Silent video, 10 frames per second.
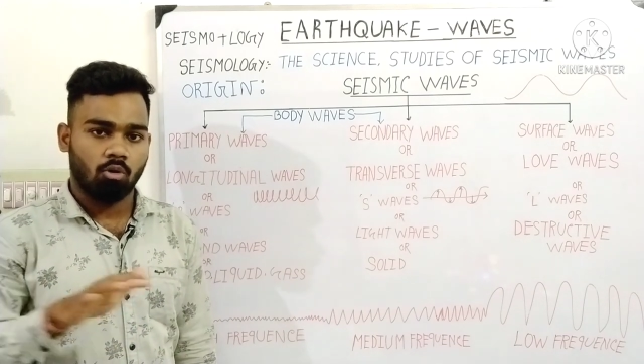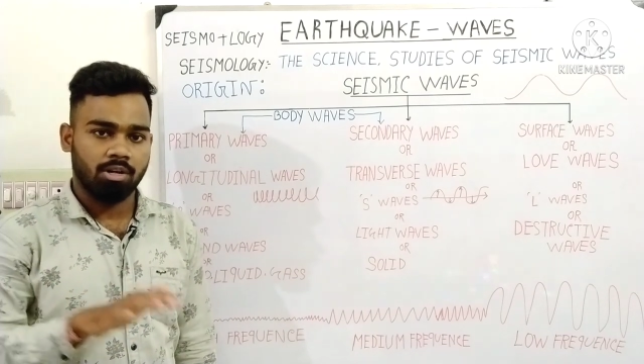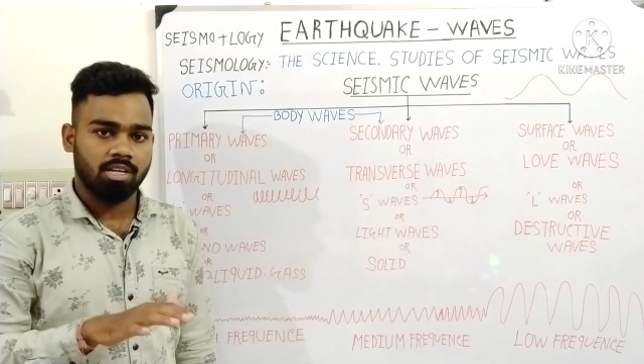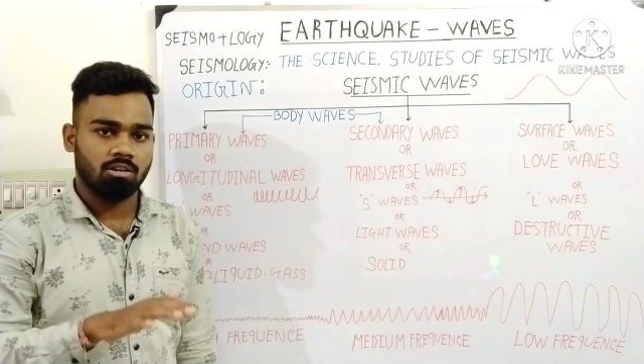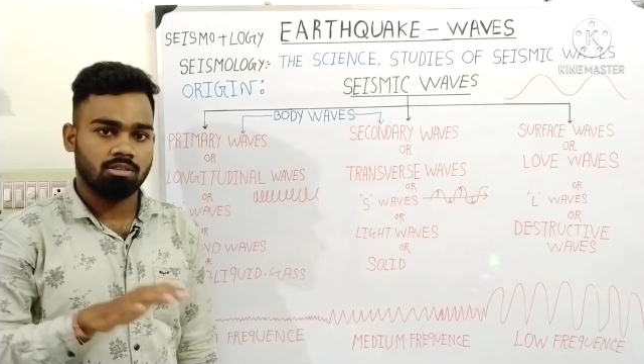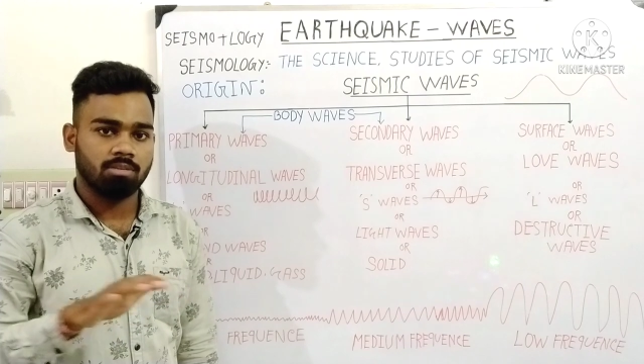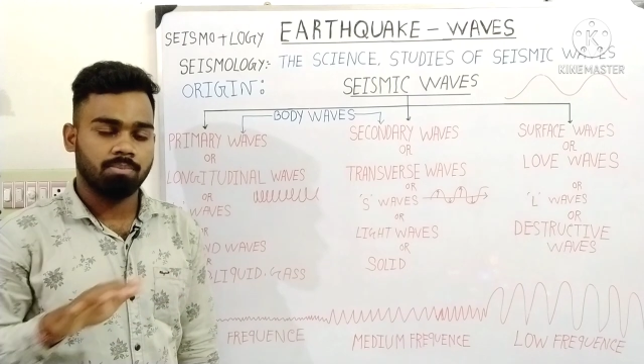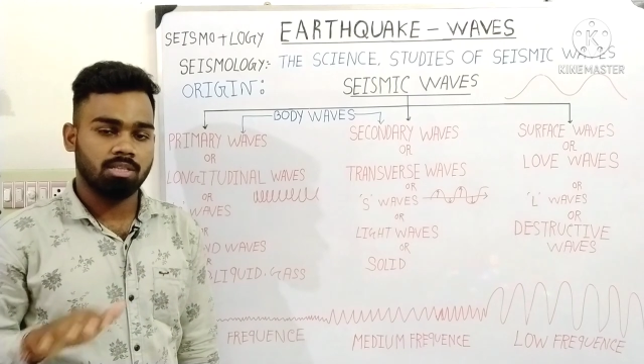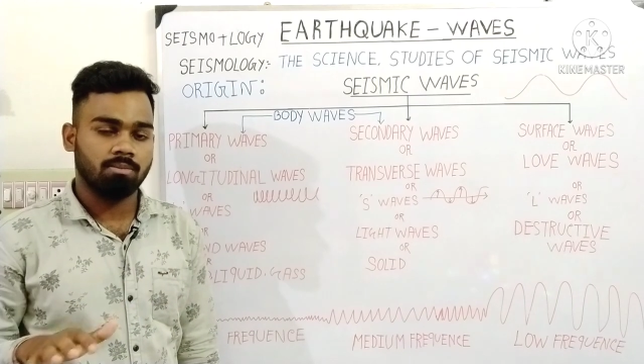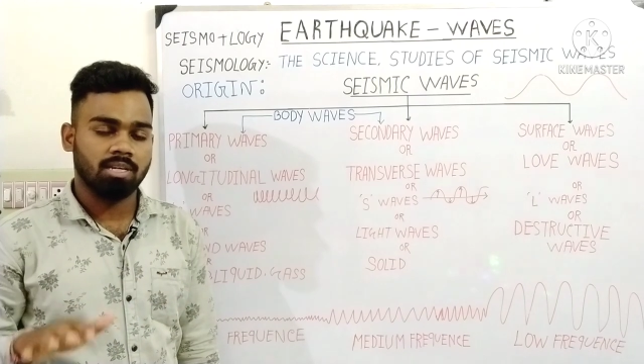बॉडी
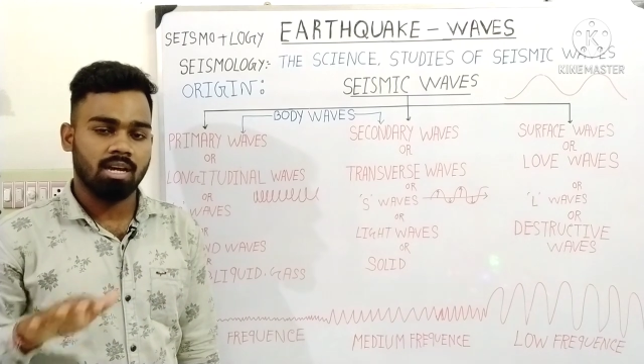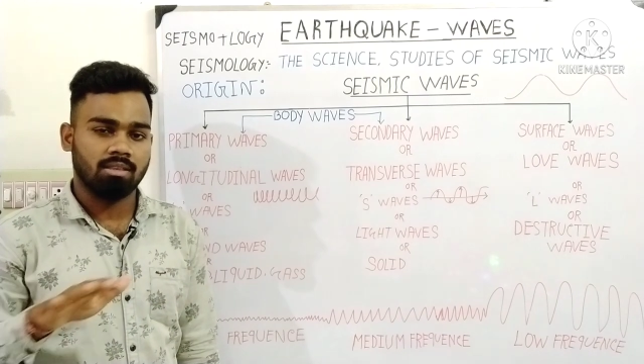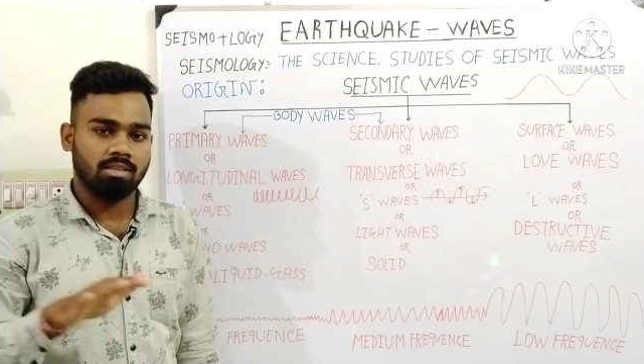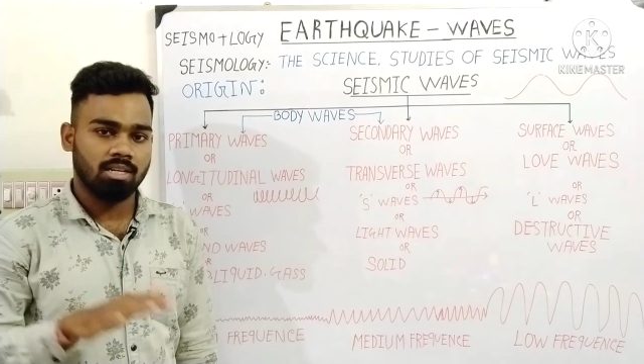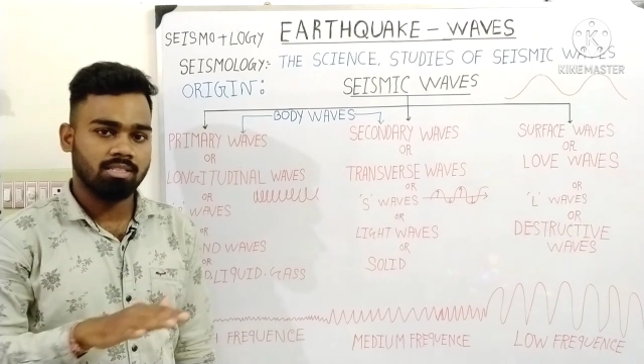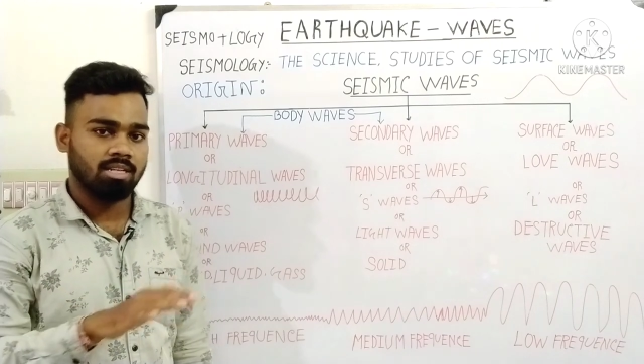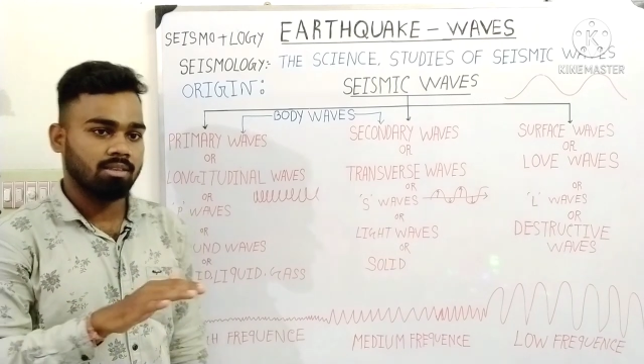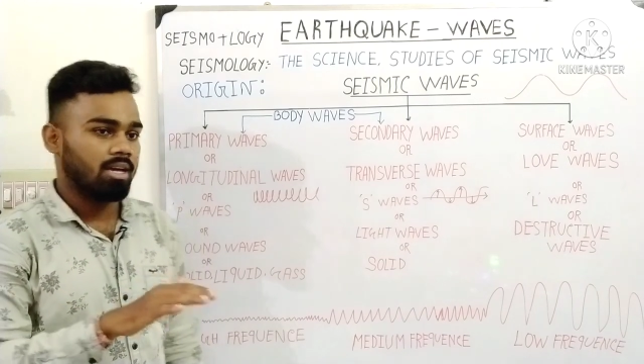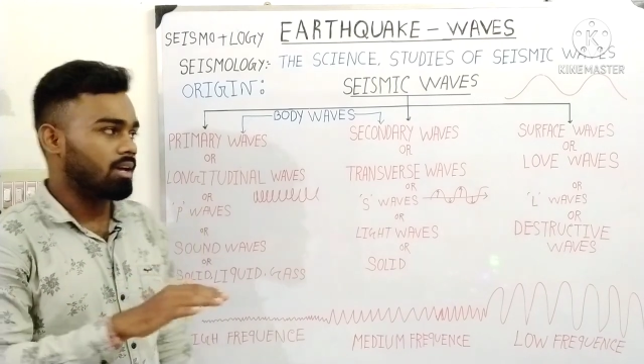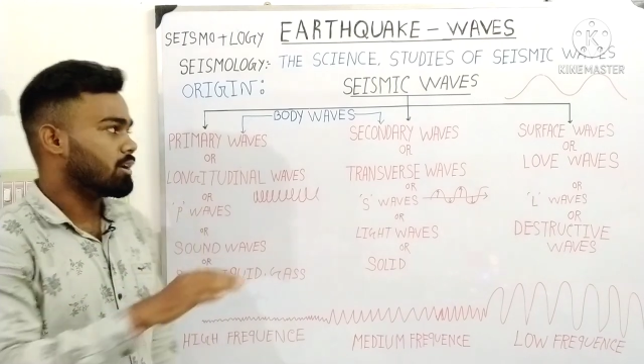अर्थात पृथ्वी के अंदर ही
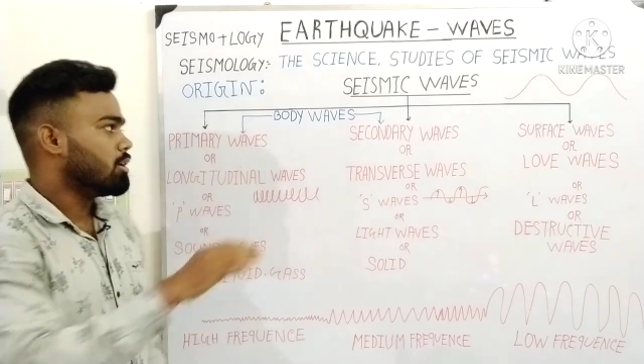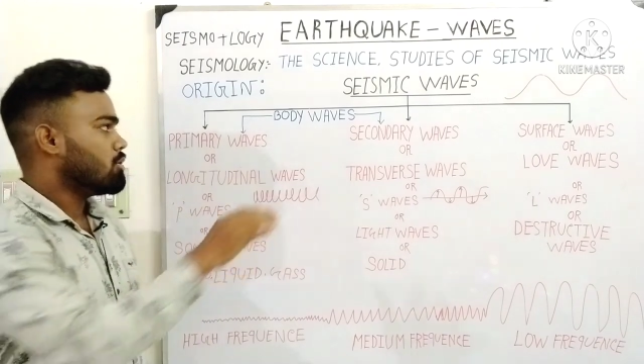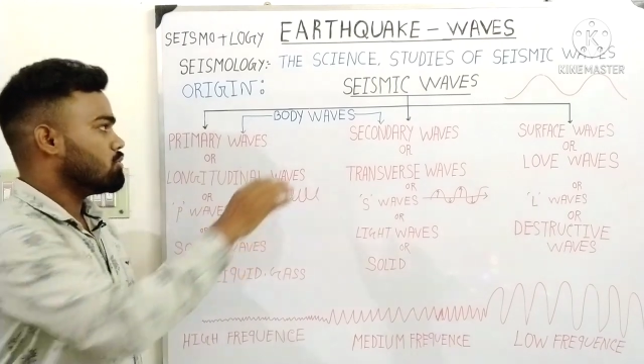चलता है